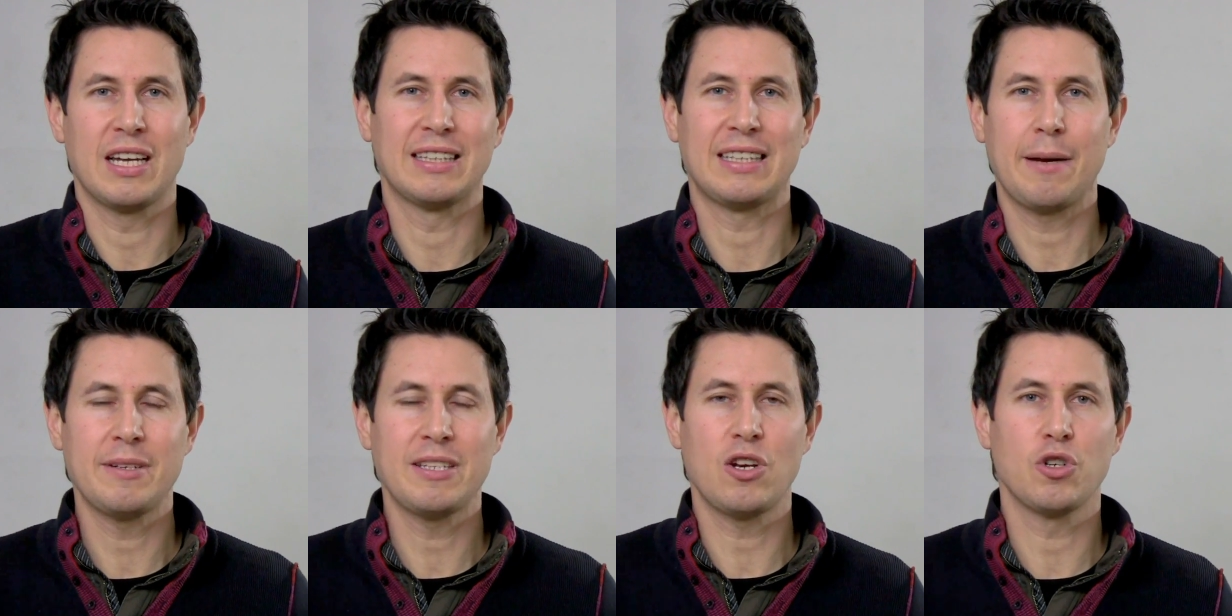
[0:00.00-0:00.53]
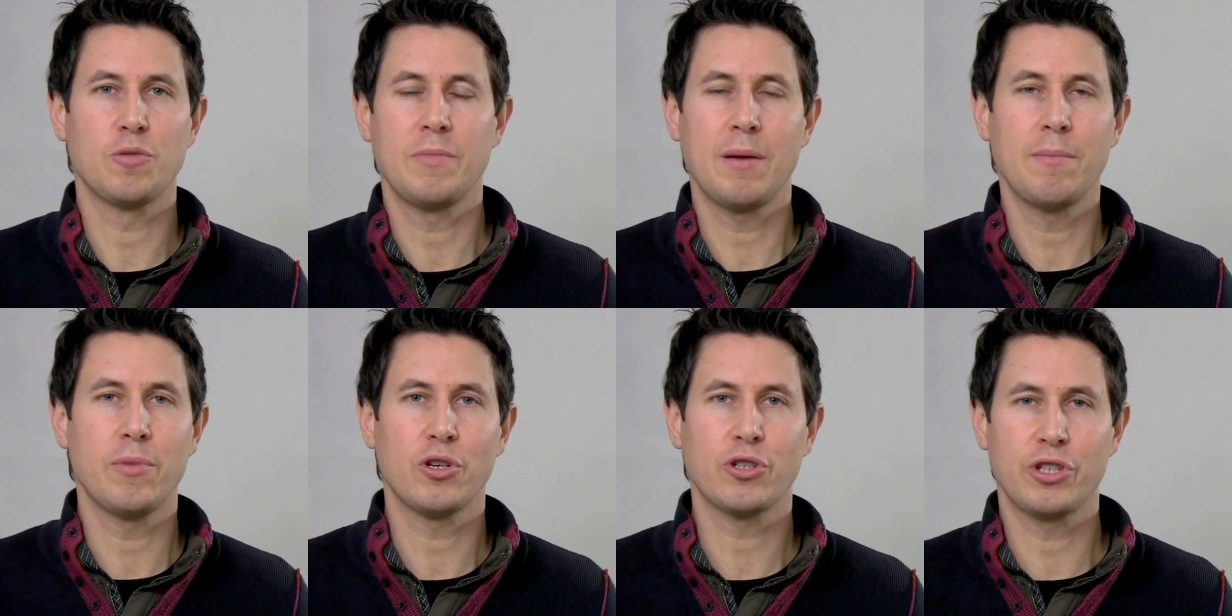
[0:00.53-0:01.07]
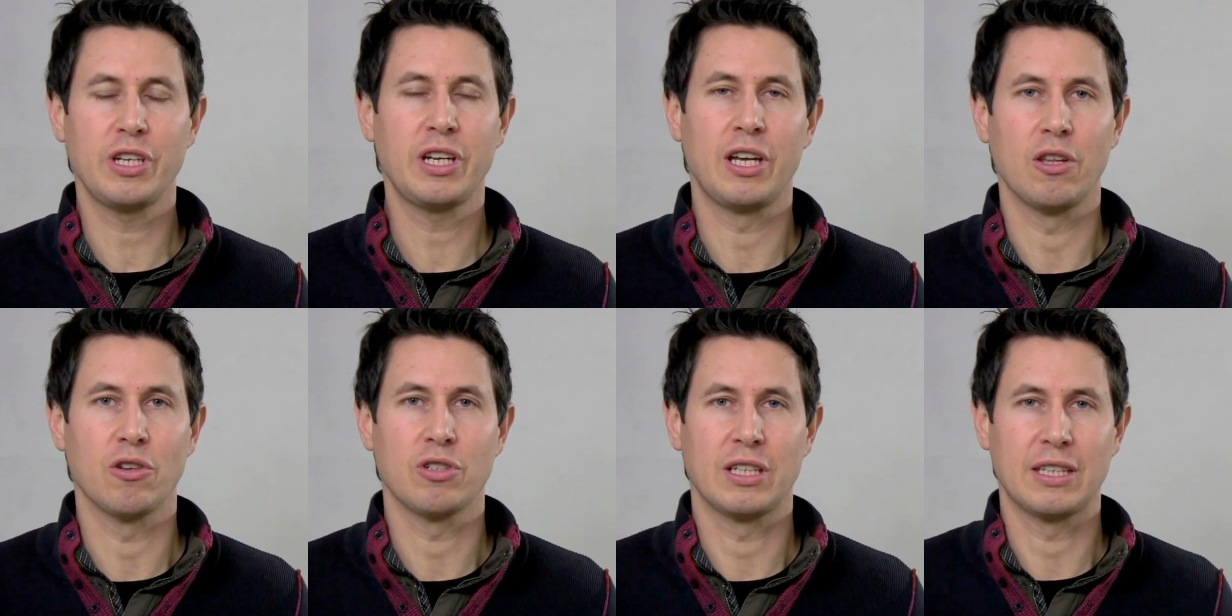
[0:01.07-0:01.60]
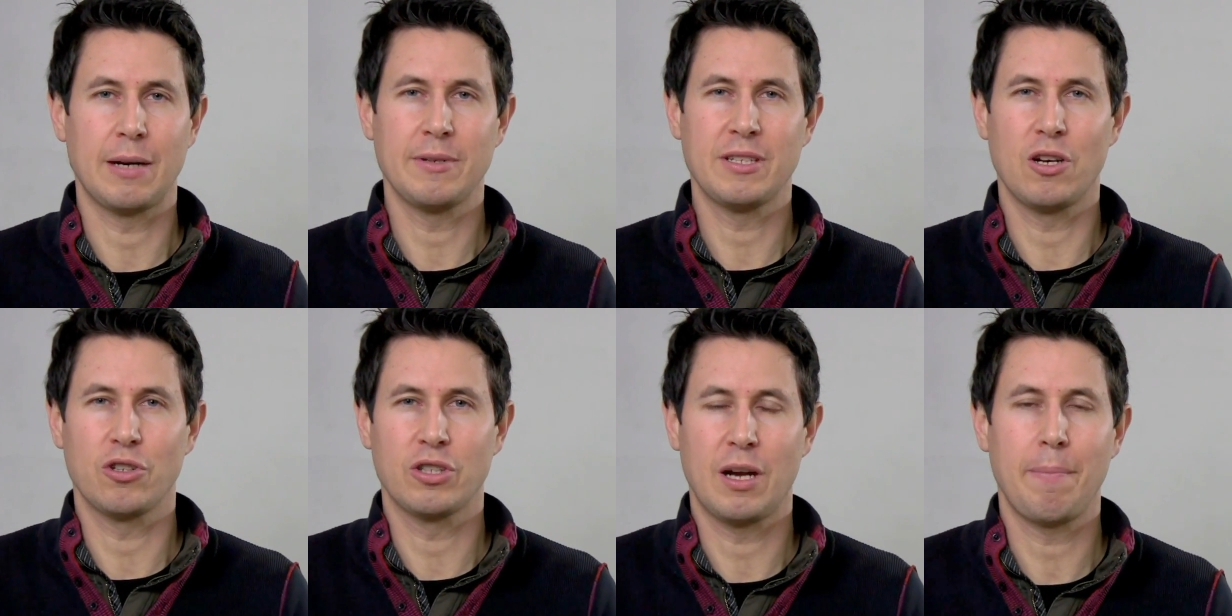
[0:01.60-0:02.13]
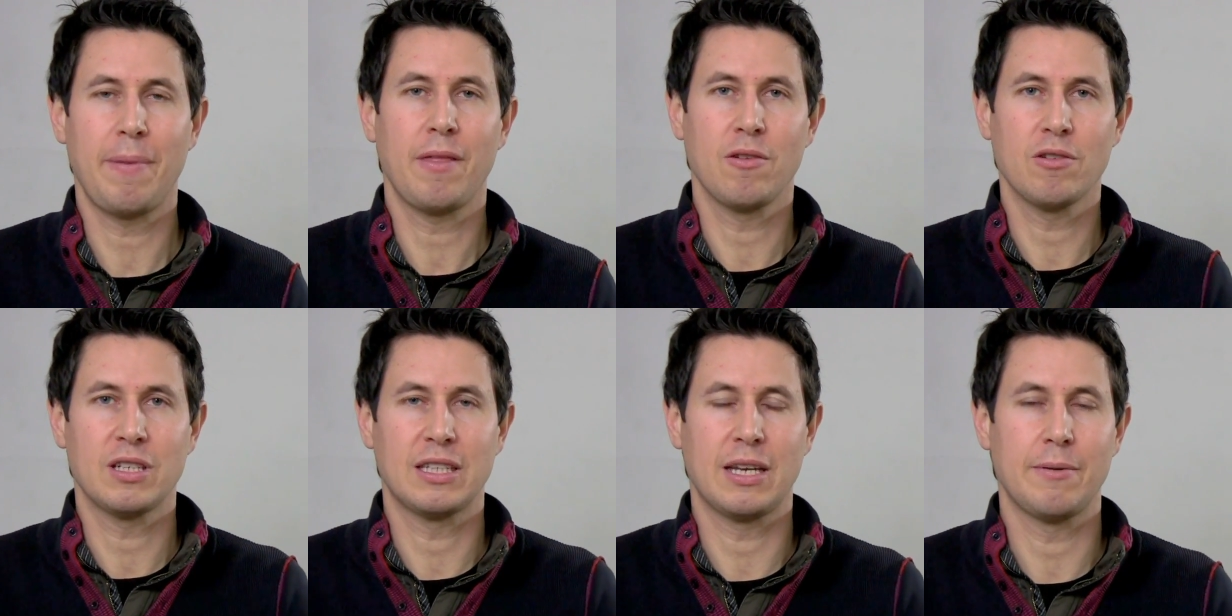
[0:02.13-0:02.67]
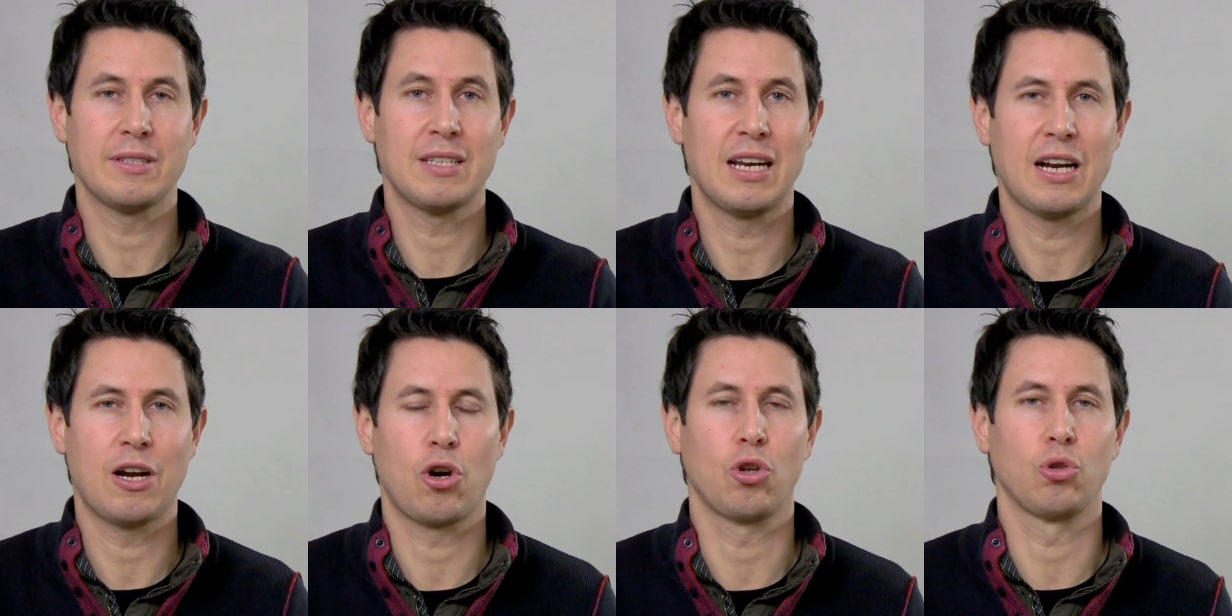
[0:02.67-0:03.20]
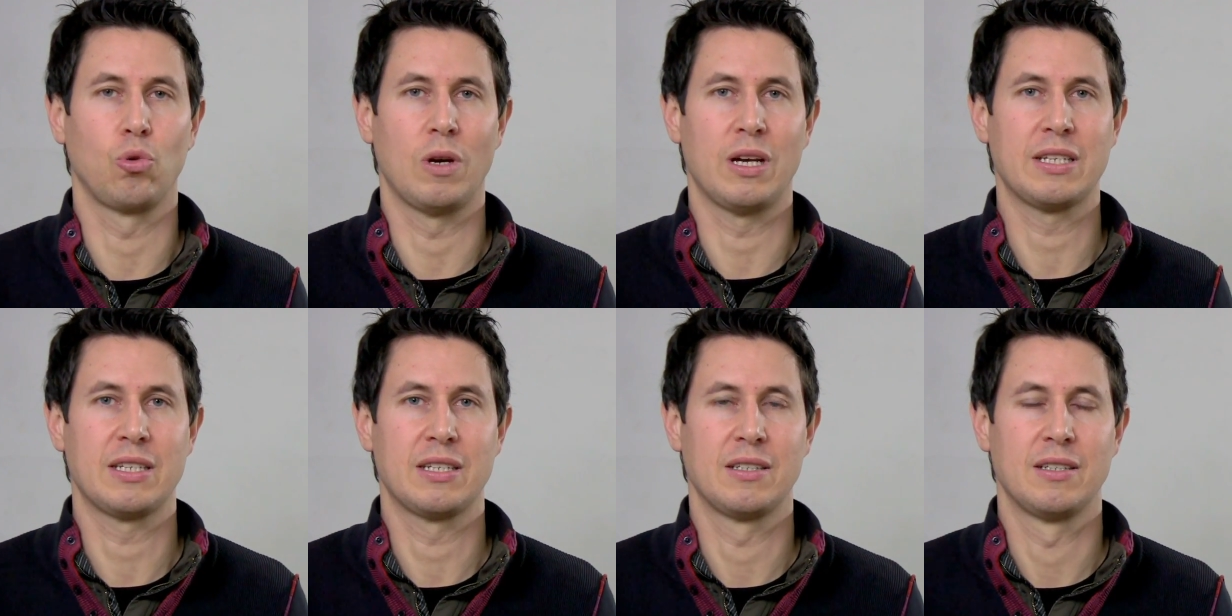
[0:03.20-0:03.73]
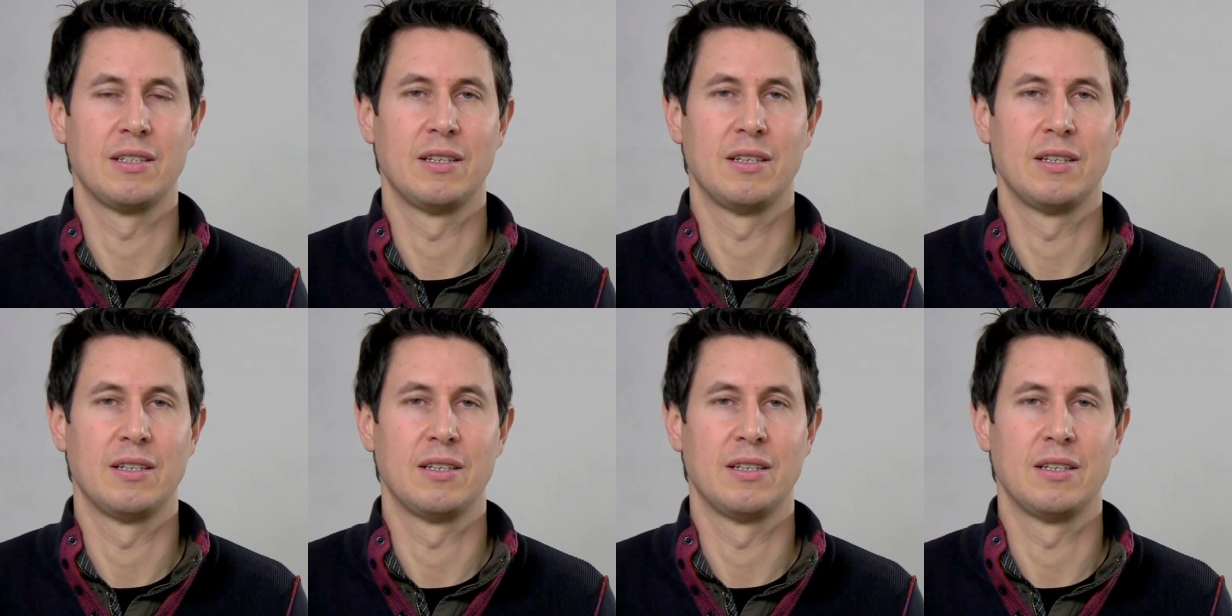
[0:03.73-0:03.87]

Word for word: a través de los miembros rígidos, a través de los trapecios, a través de las rótulas.